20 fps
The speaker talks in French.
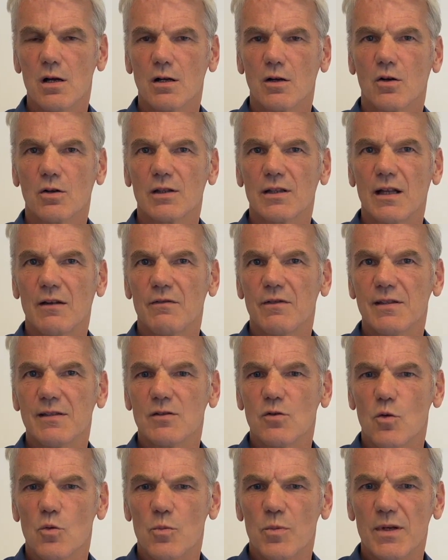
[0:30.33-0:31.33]
Quand la vie se
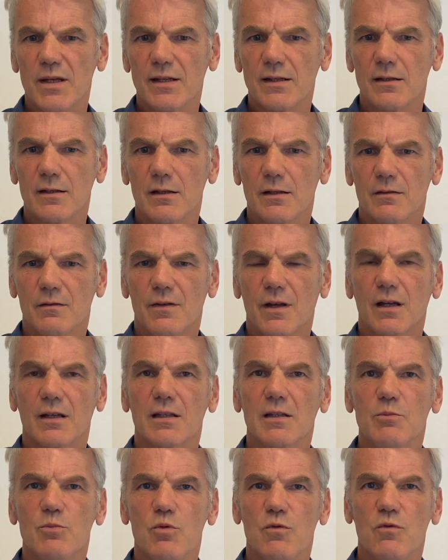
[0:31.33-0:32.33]
complique, vers
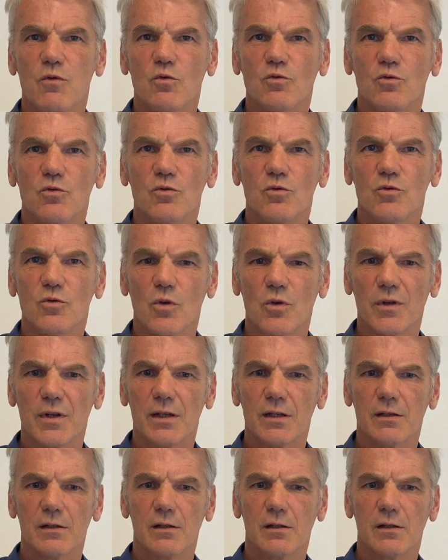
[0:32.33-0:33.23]
qui pouvons-nous nous tourner